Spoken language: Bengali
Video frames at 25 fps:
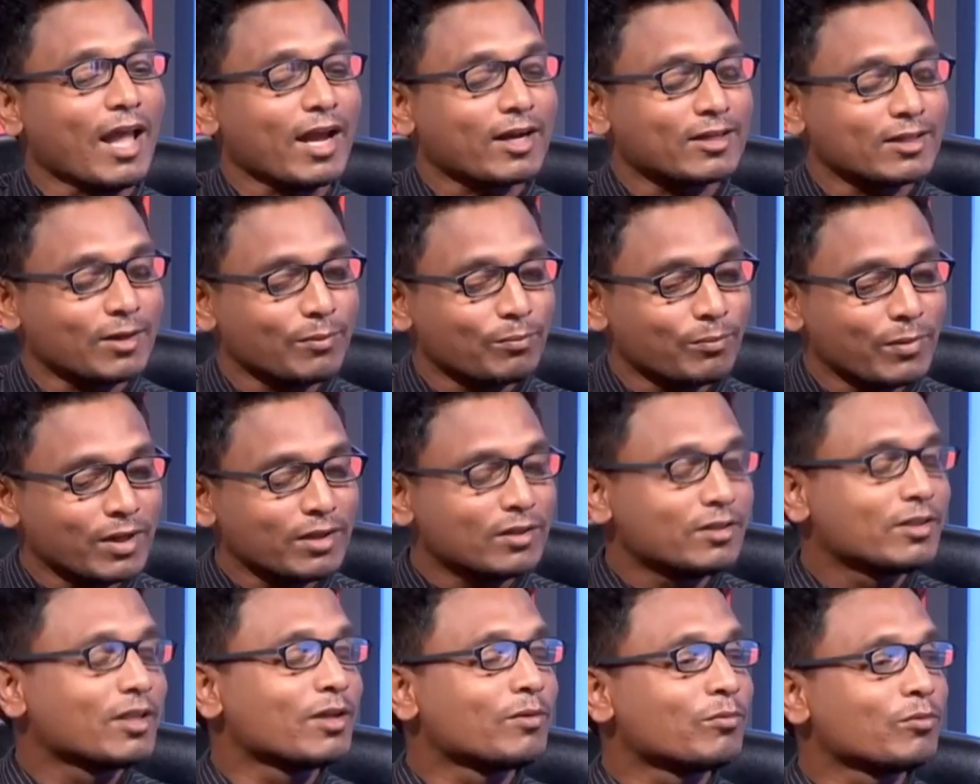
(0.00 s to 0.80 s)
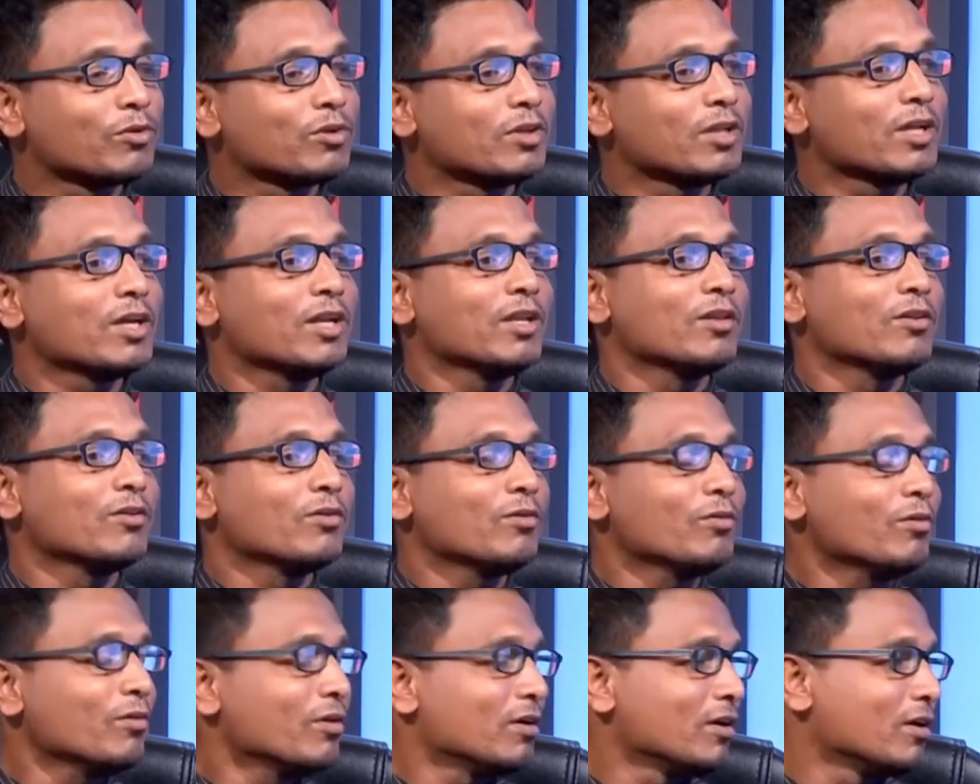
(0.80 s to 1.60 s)
একটা বৃত্তের মধ্যে
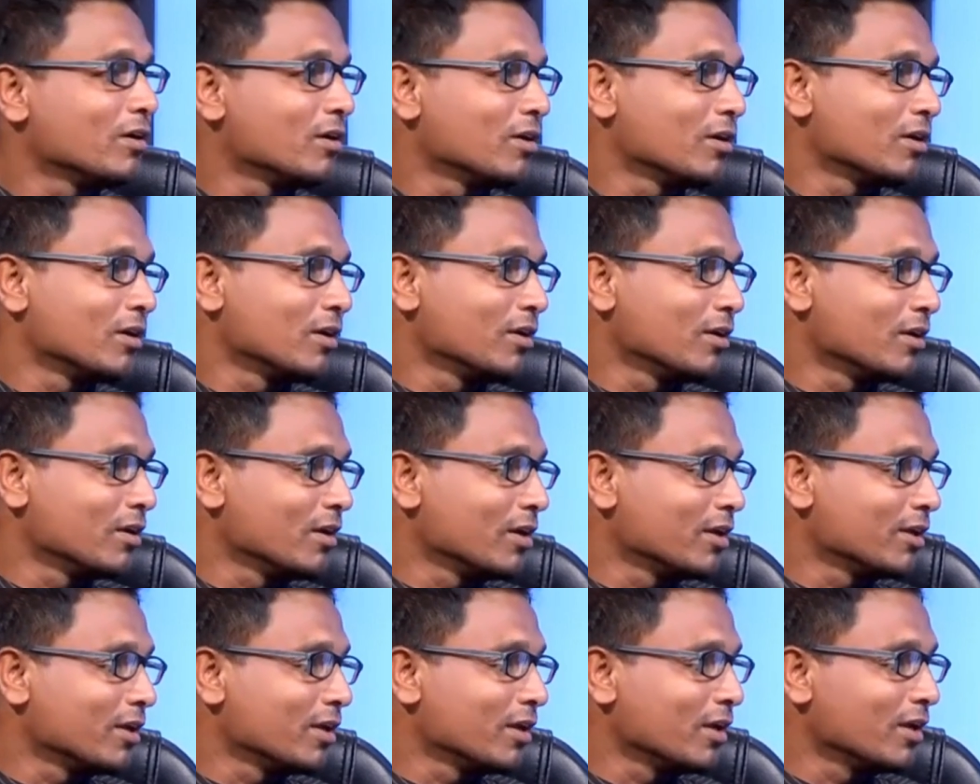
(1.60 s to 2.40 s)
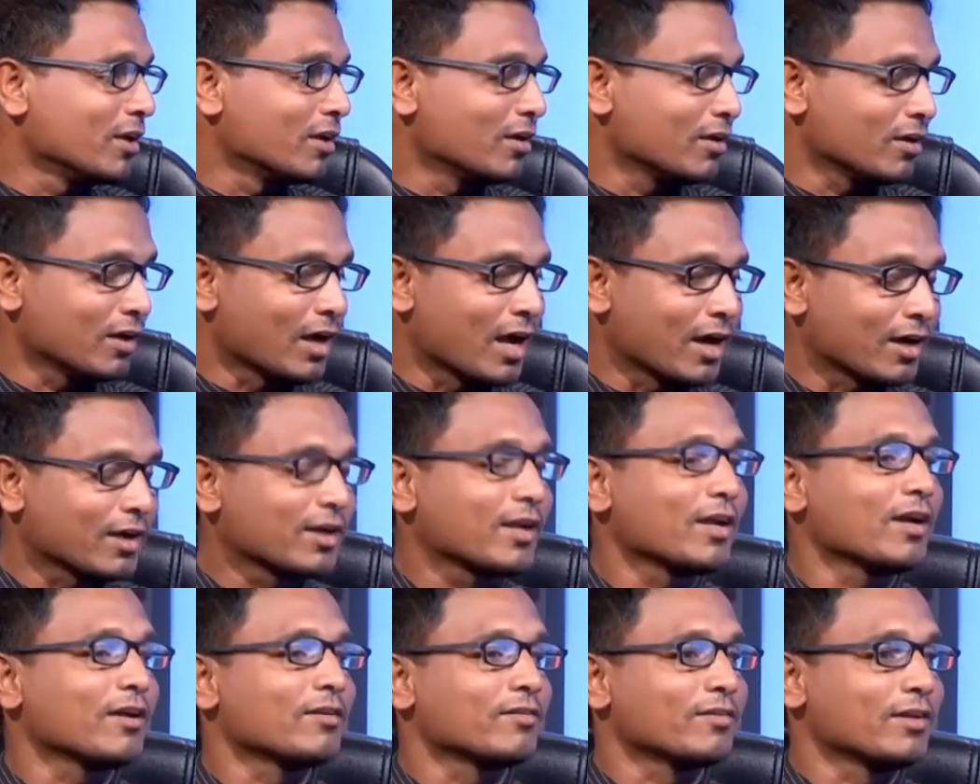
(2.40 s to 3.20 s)
কিন্তু এটি
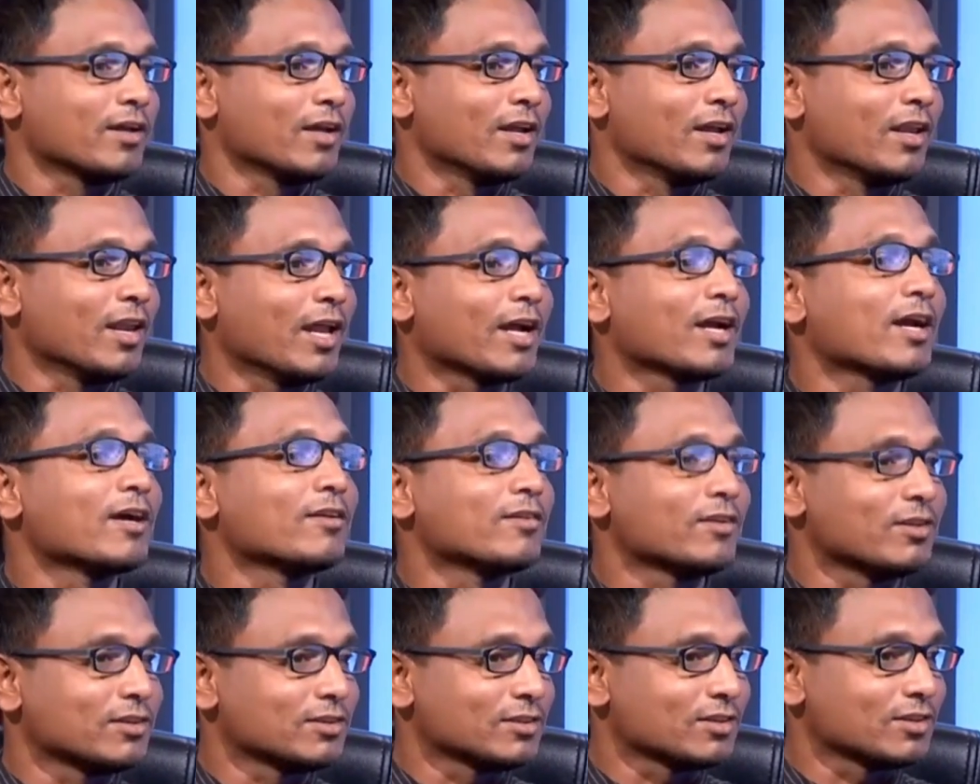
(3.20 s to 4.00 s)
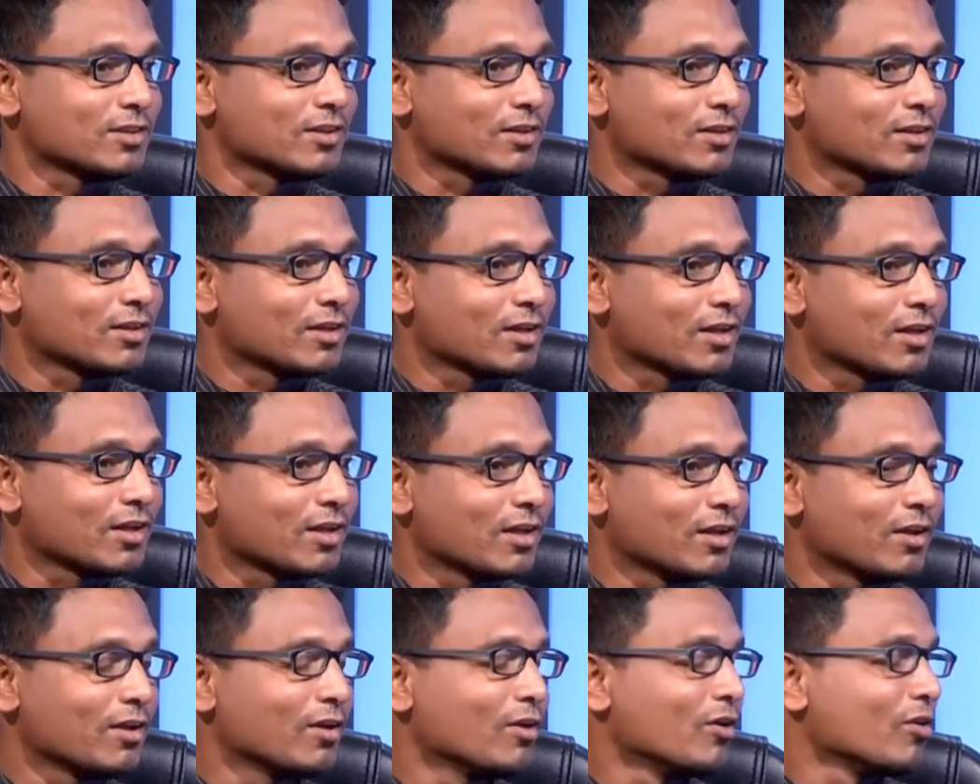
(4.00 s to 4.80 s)
আটকে আছে লেখা জিনিসটা
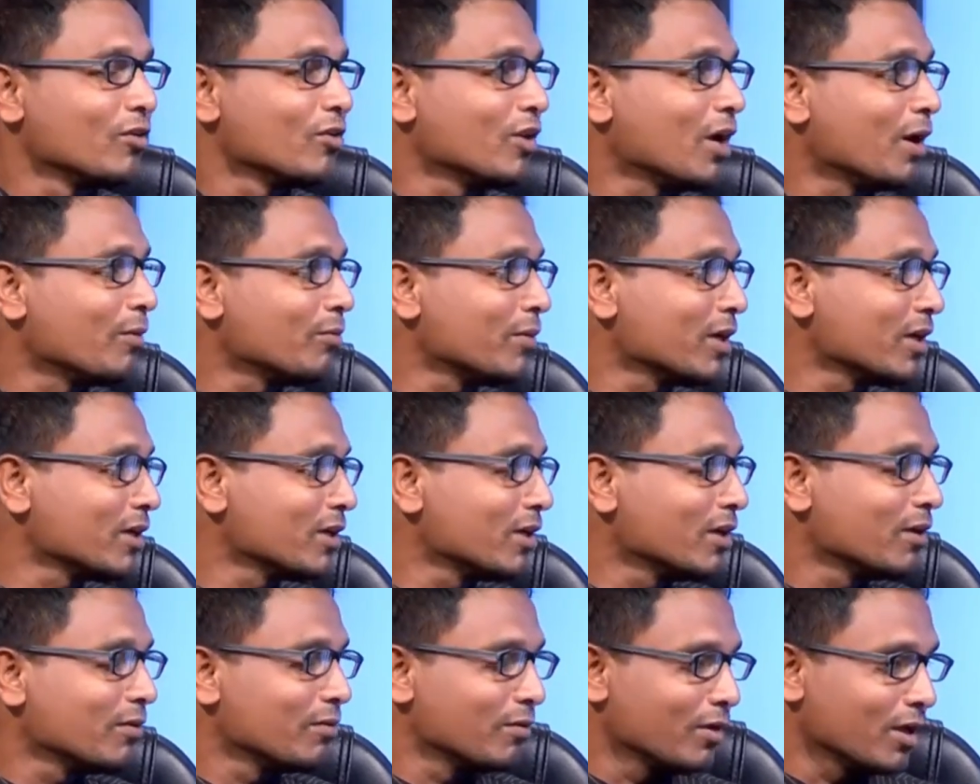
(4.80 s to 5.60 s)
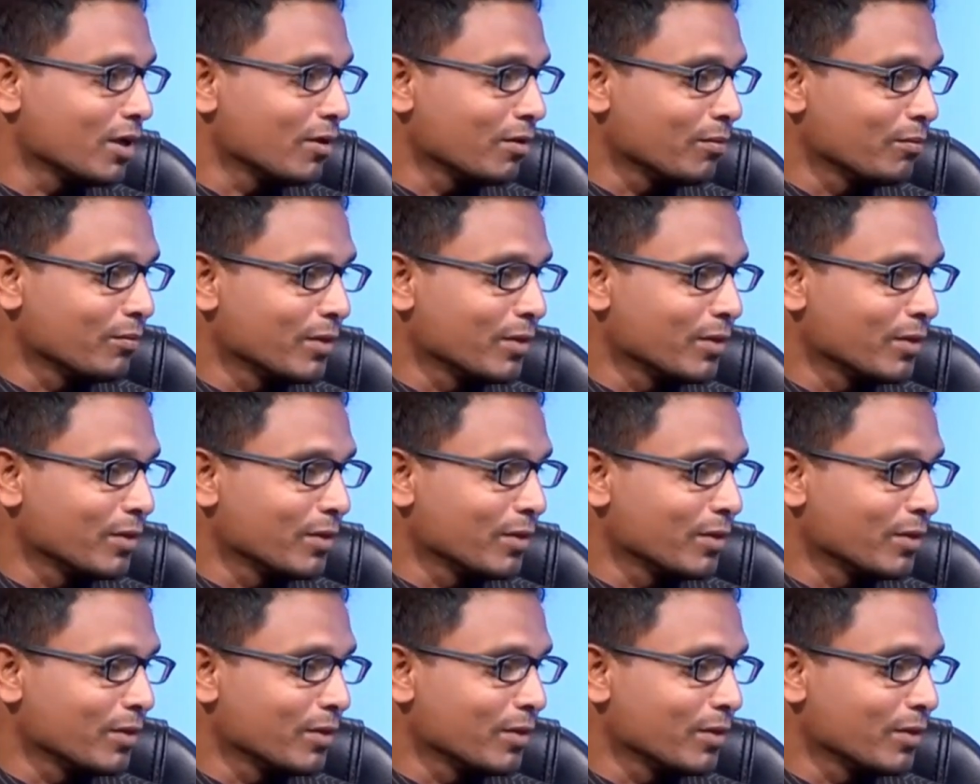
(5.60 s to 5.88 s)
হ্যাঁ তো আমরা একটি এই